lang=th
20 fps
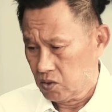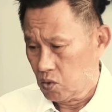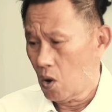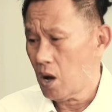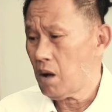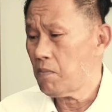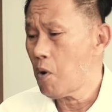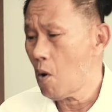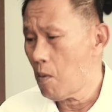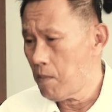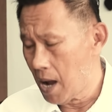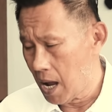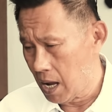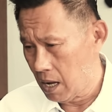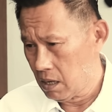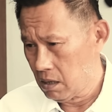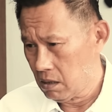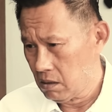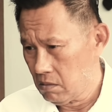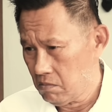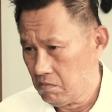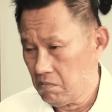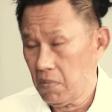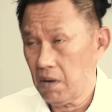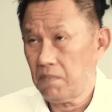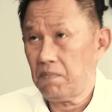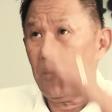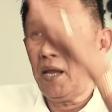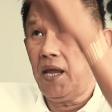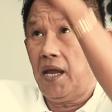ตัวกับผมอ่ะ
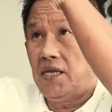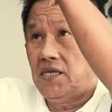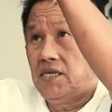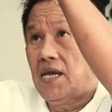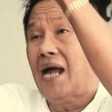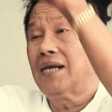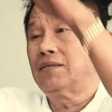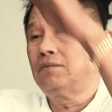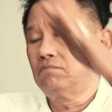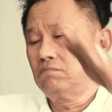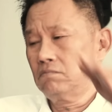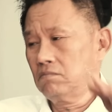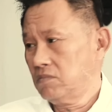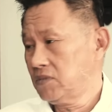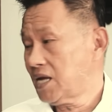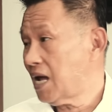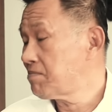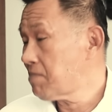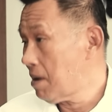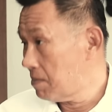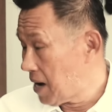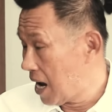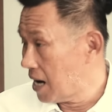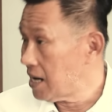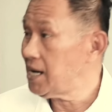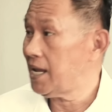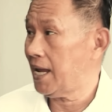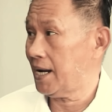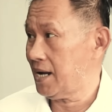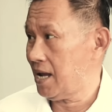มันไปเห็นยันยันแบบหลัง
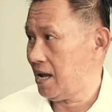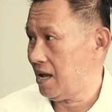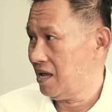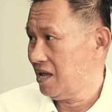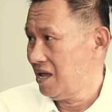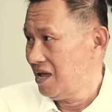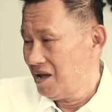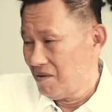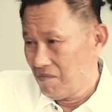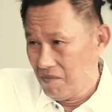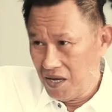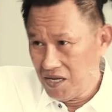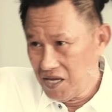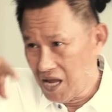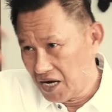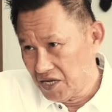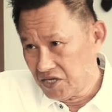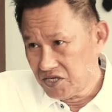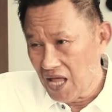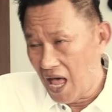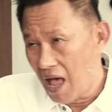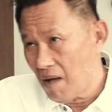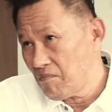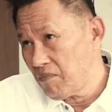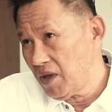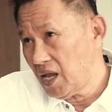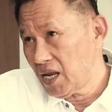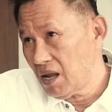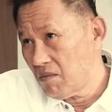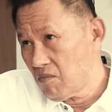เหรียญอ่ะมียันสาม
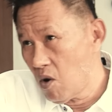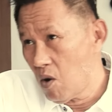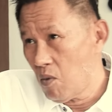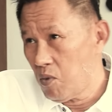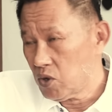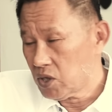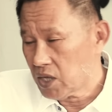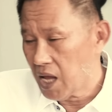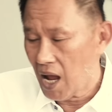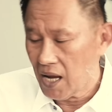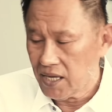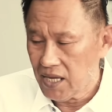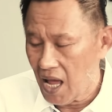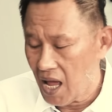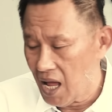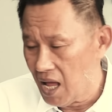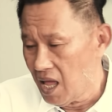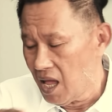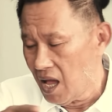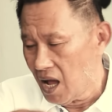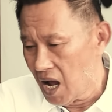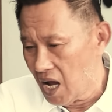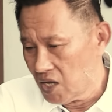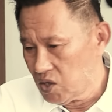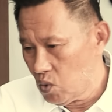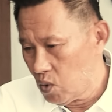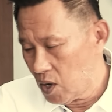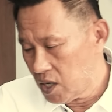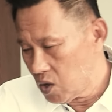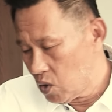มีนะโมพุทธายะอา
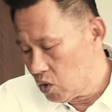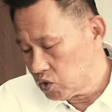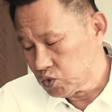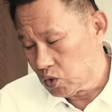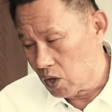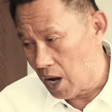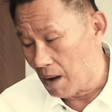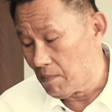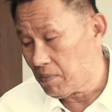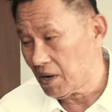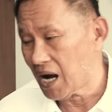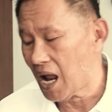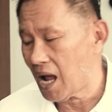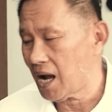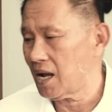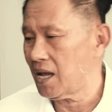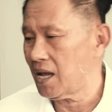ยุวันโนสุขังพลัง